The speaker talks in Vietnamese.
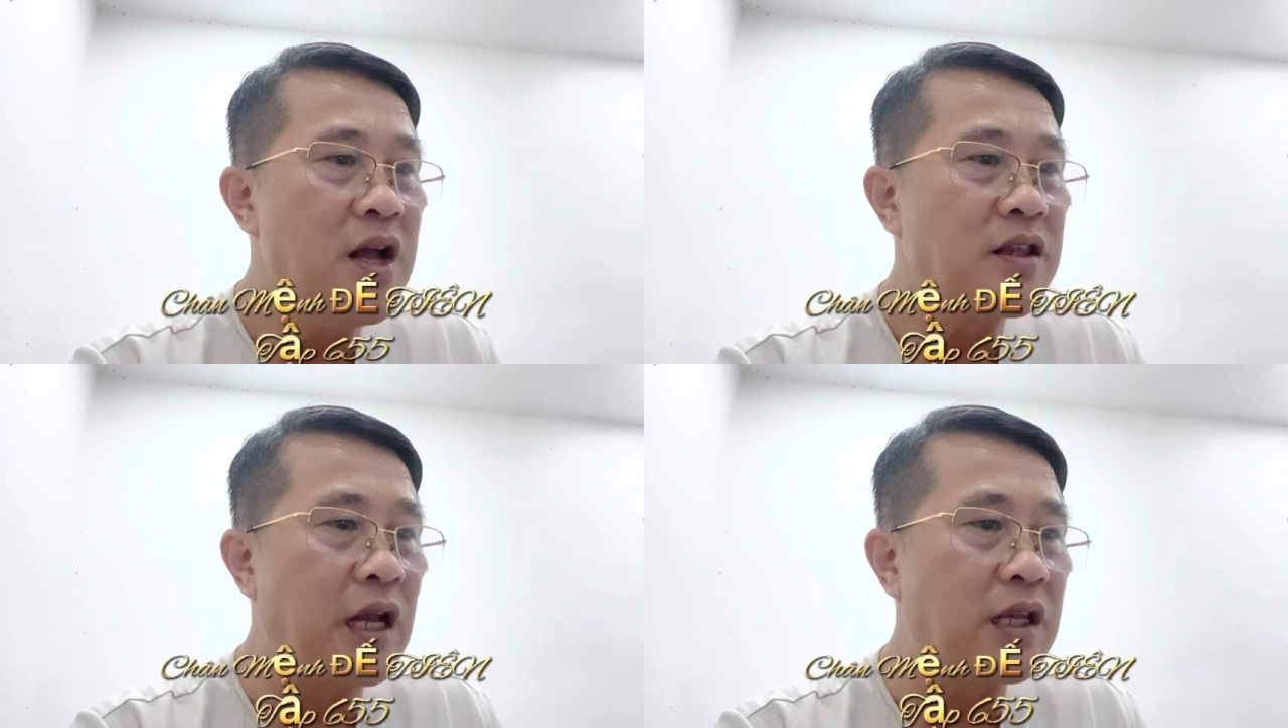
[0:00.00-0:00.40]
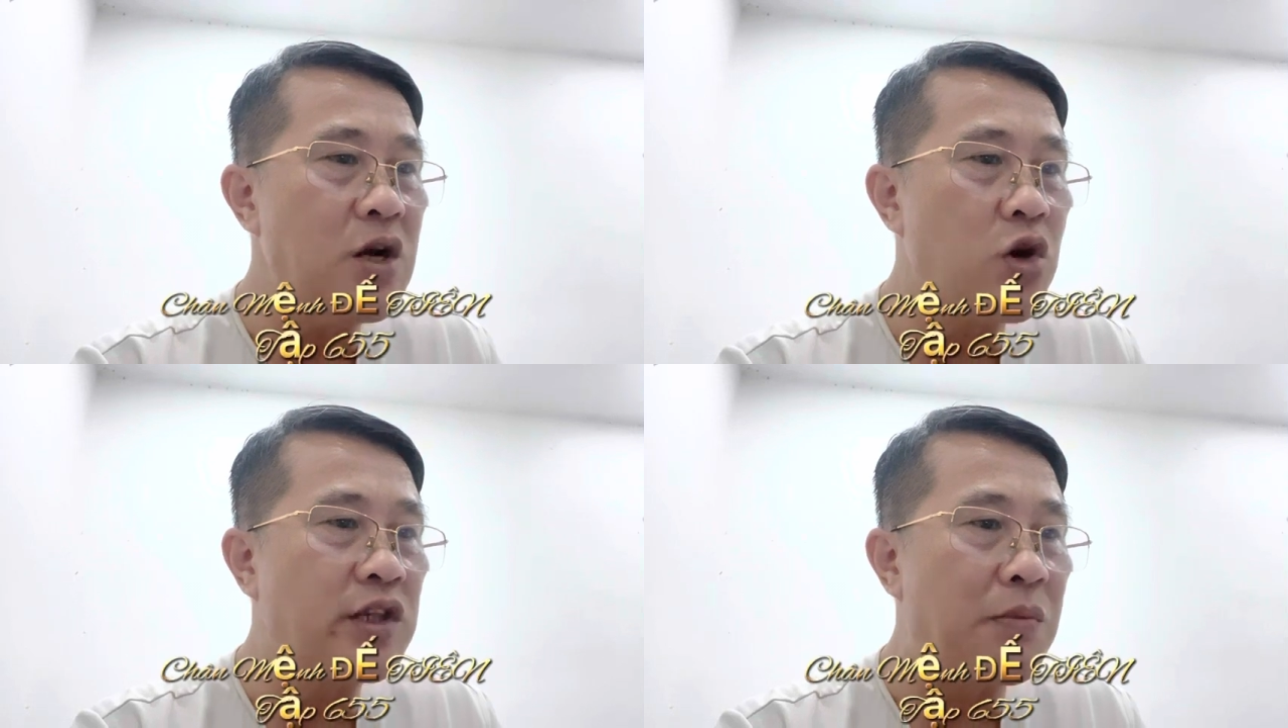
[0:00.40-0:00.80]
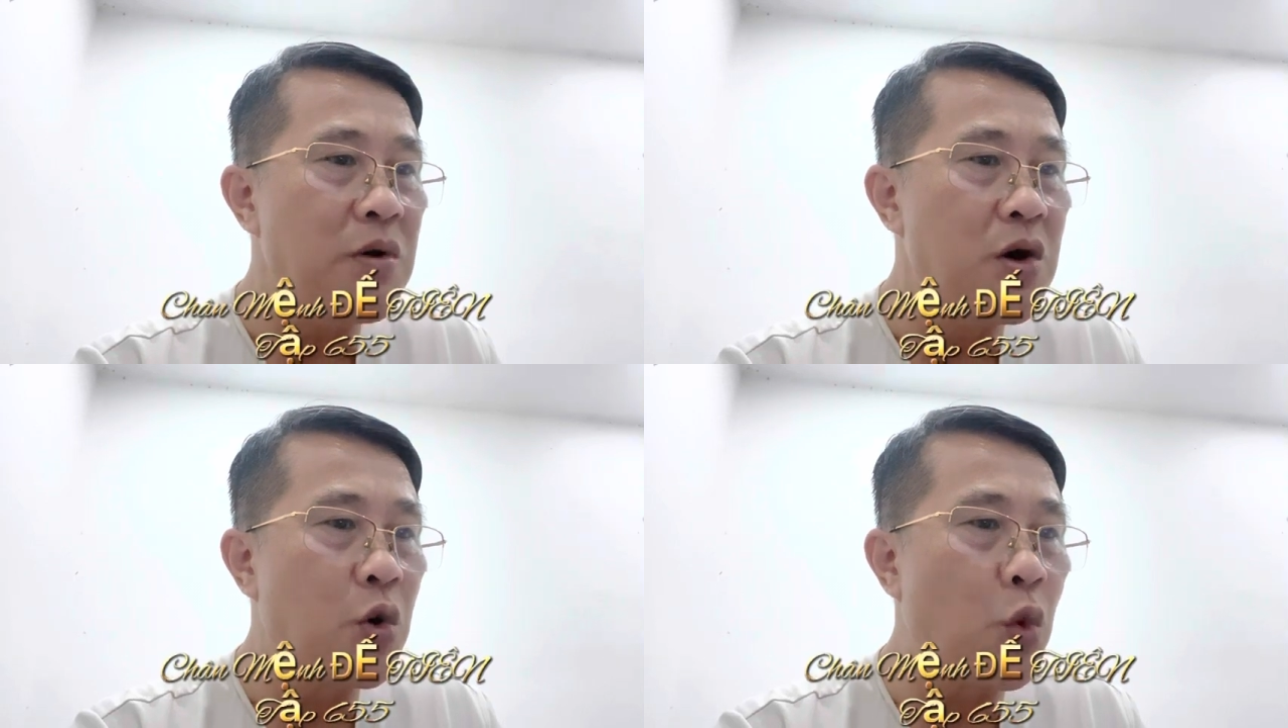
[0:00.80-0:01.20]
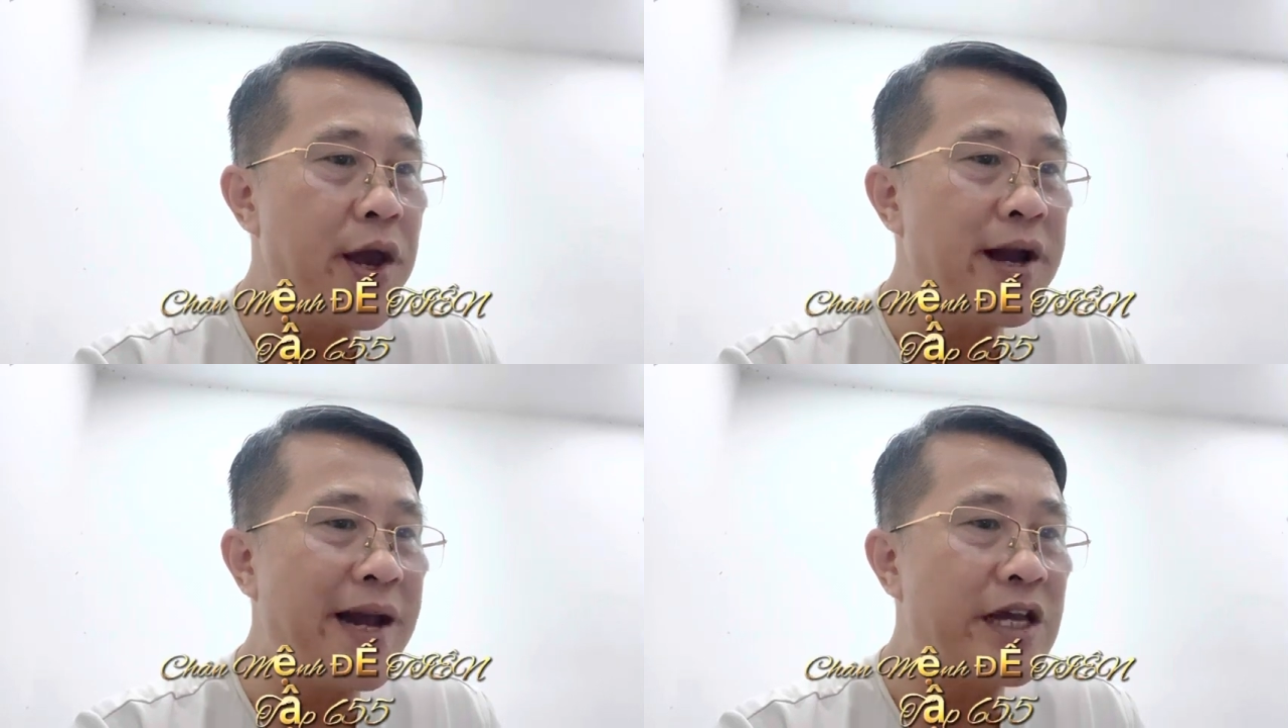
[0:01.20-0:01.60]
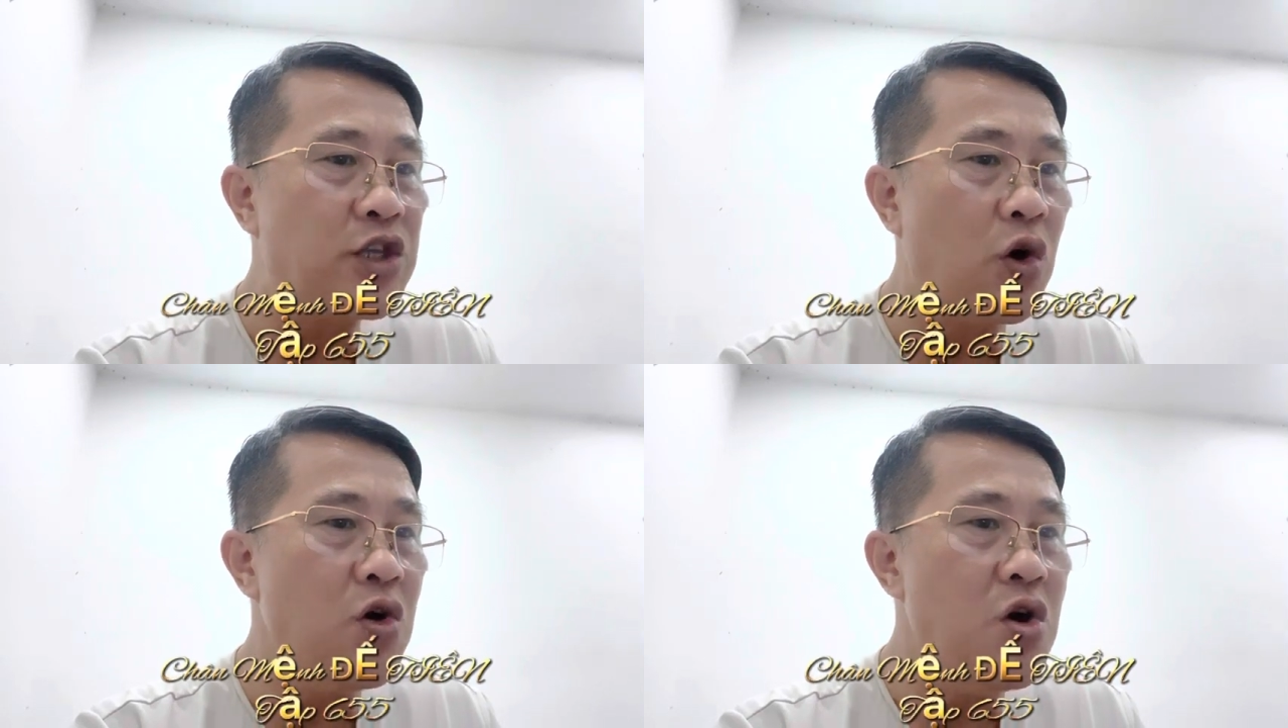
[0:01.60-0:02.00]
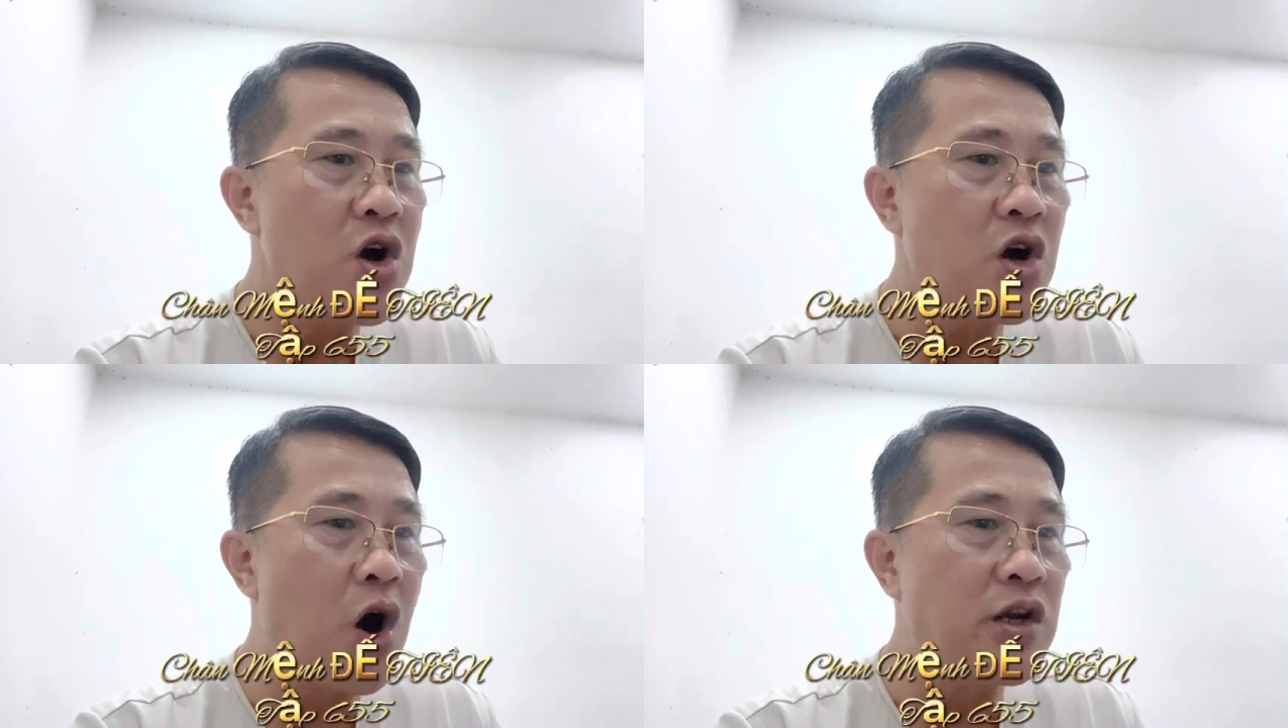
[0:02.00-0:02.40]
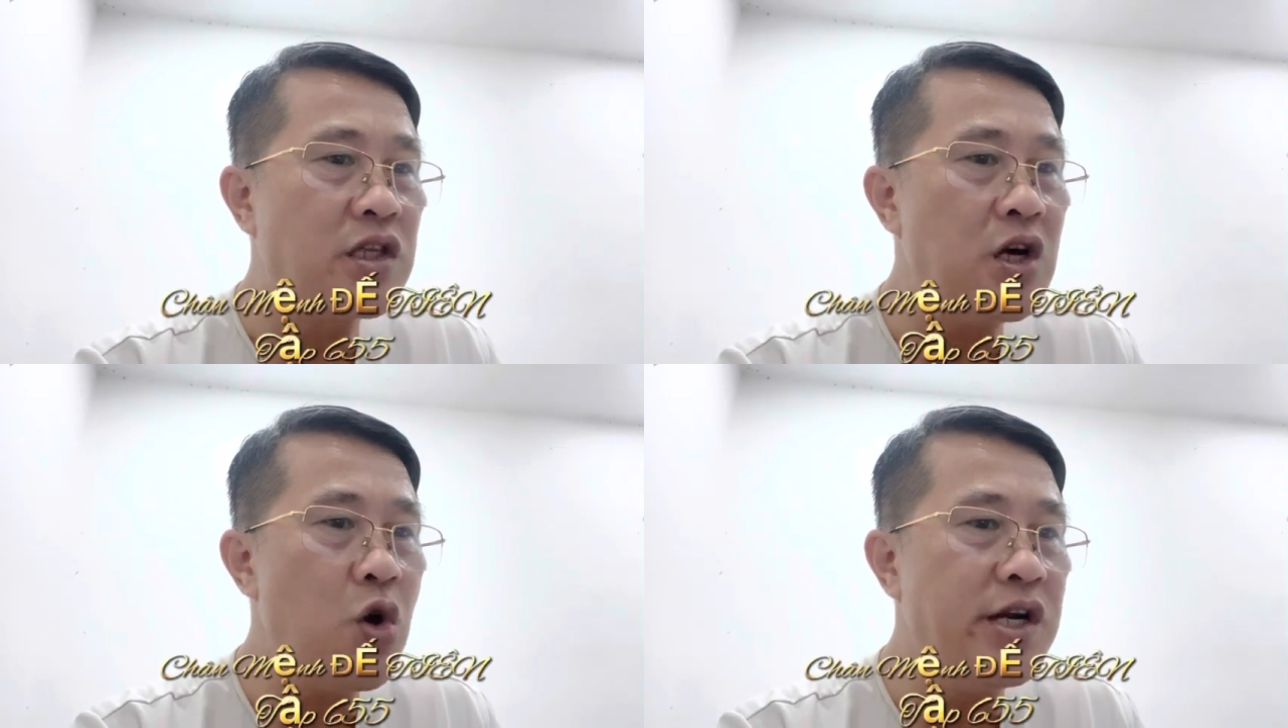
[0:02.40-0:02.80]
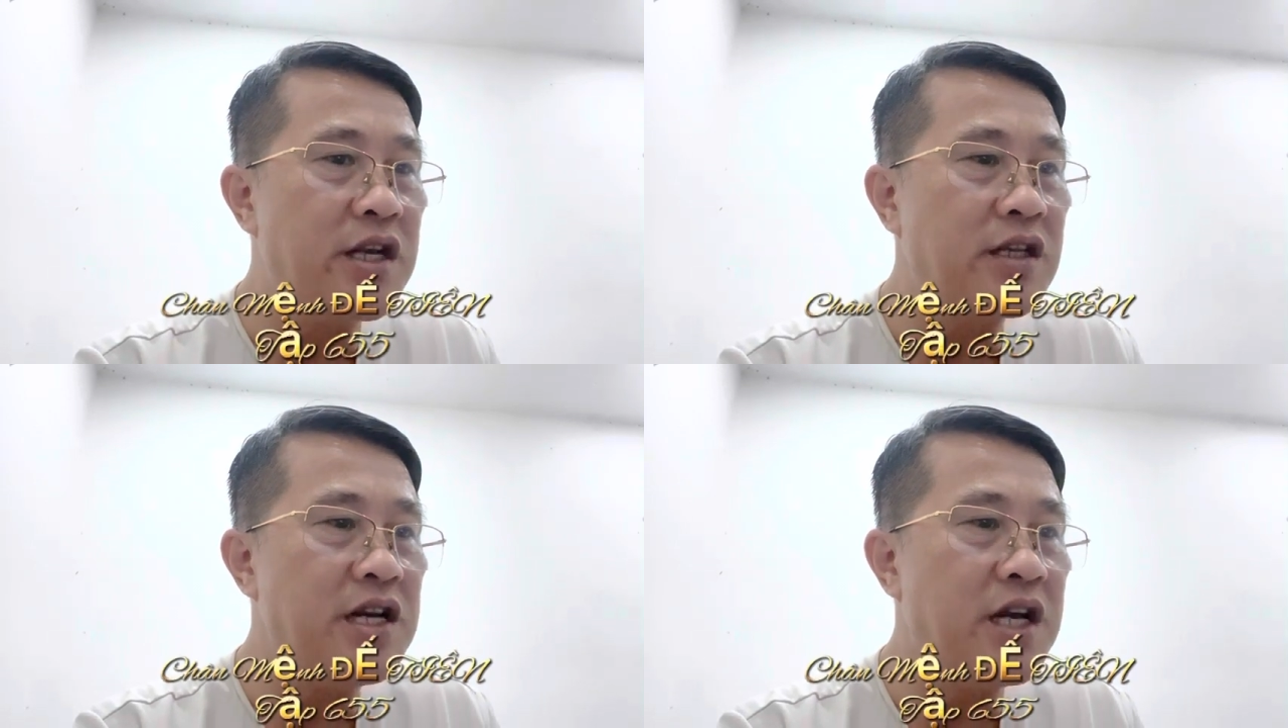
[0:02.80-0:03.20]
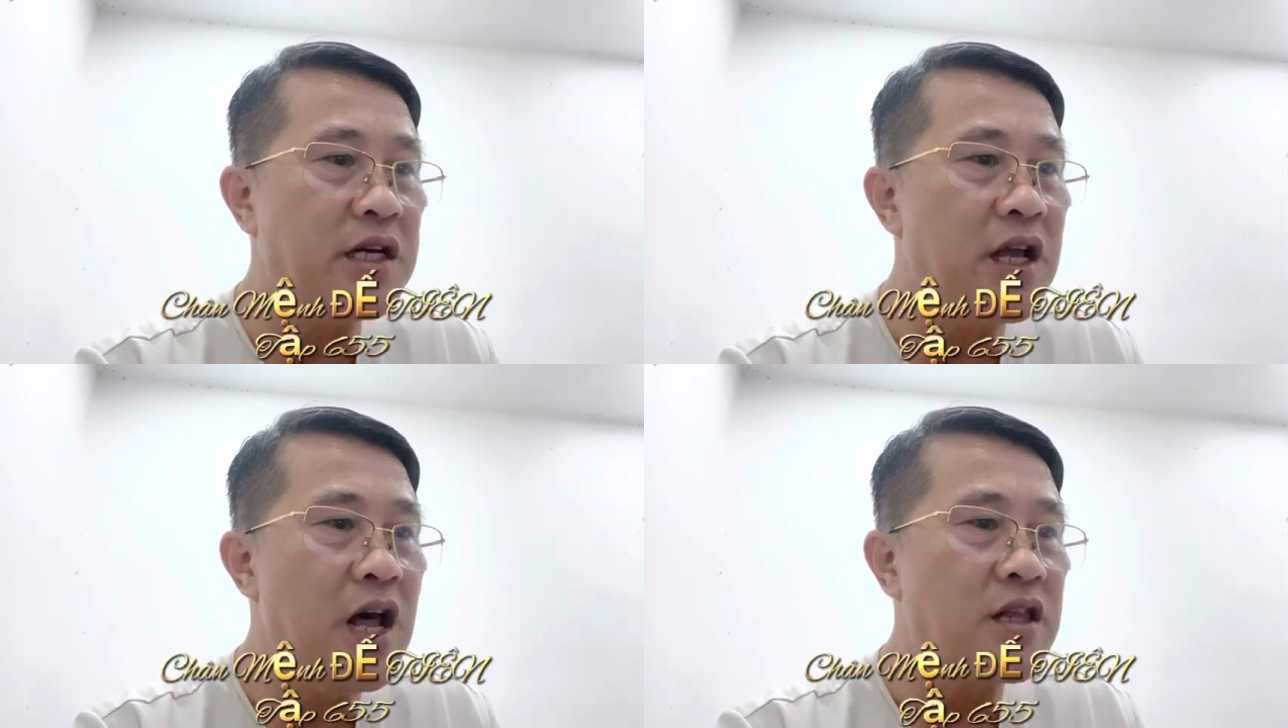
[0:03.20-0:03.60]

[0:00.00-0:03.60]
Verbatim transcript: Thần tử hồn tộc quỳ ngay tại chỗ, còn chỗ địch thân hình,